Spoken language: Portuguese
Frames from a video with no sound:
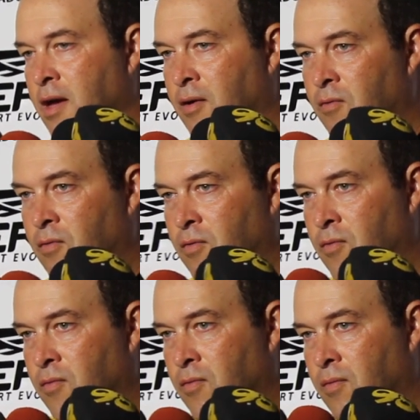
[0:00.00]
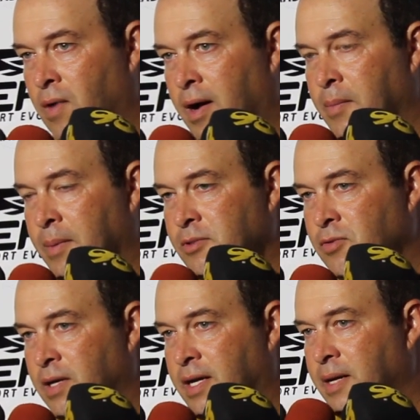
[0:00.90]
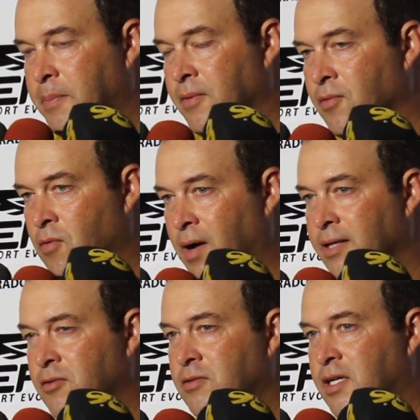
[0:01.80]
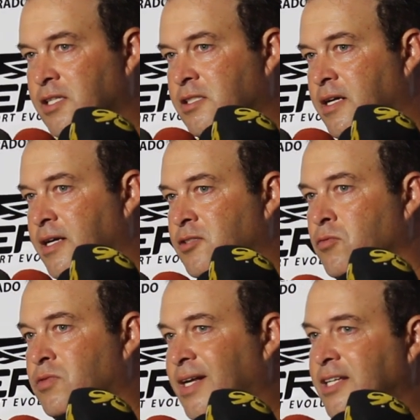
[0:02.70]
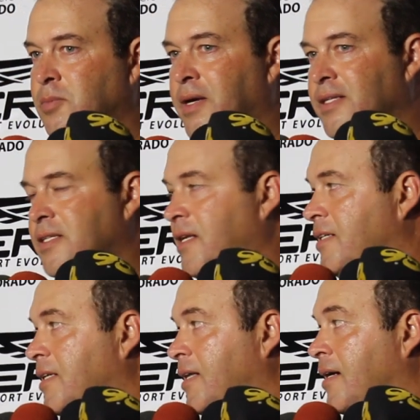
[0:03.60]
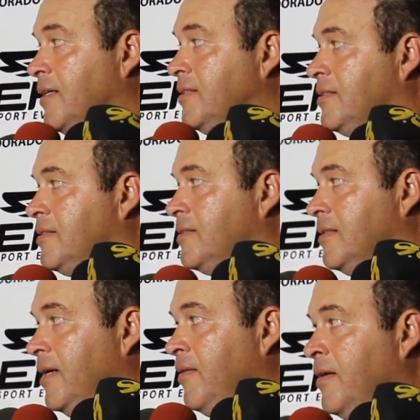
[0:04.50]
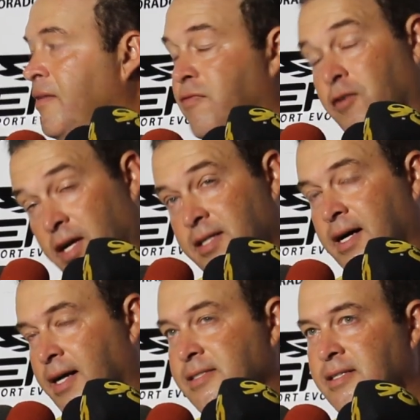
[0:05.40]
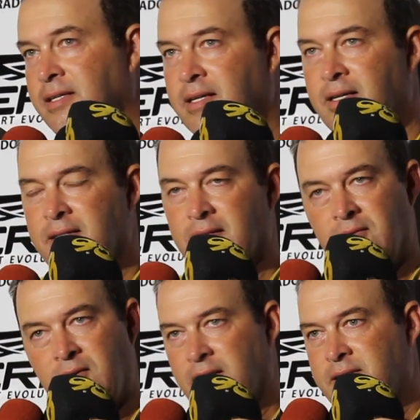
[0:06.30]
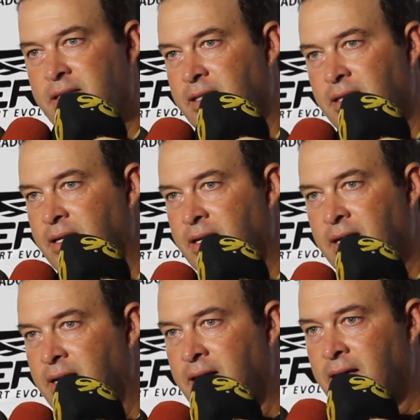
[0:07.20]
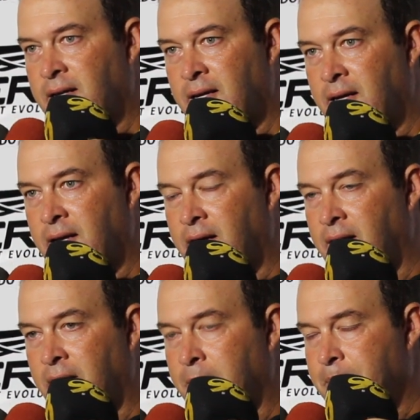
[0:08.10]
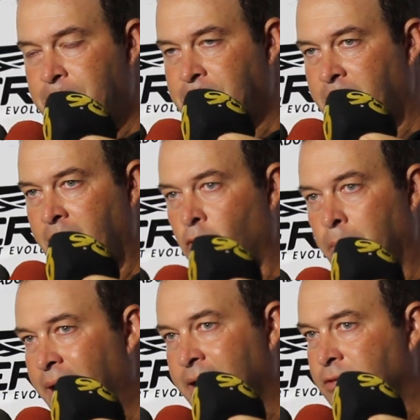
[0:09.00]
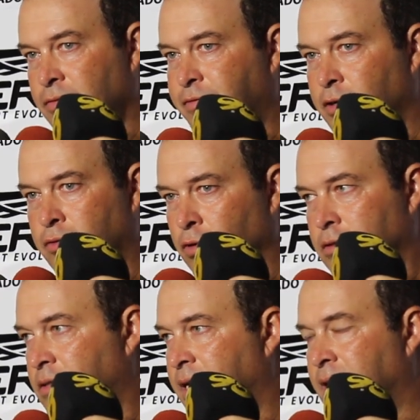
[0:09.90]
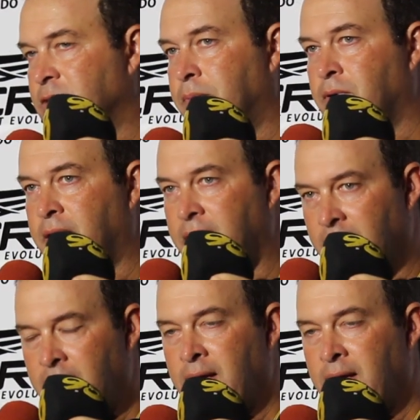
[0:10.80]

um, um armamos uma equipe num 4-3-3 com três meias e três atacantes, né? fora de casa. Então, quer dizer, é, é, é, o mérito foi todo deles porque